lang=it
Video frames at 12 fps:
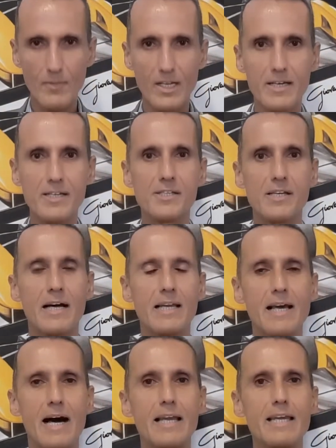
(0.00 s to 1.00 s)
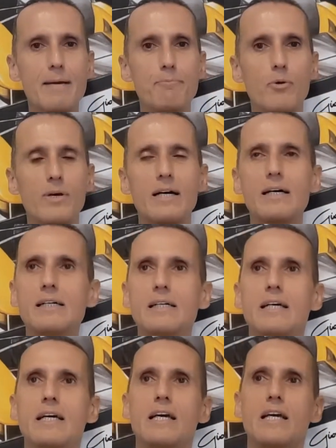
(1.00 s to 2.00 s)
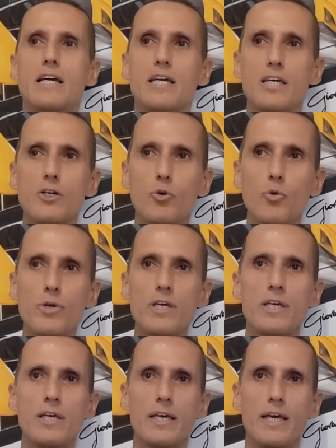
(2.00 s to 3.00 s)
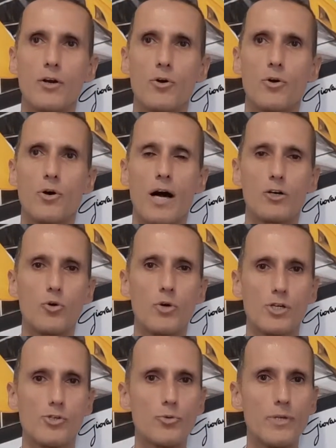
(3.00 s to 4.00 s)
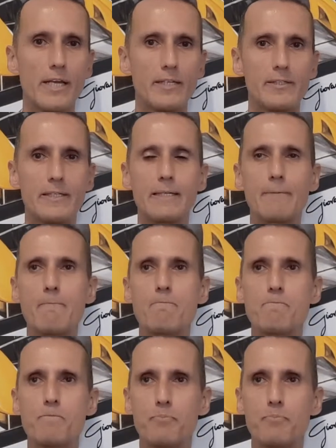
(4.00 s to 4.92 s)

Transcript: risale all'epoca in cui ero ancora studente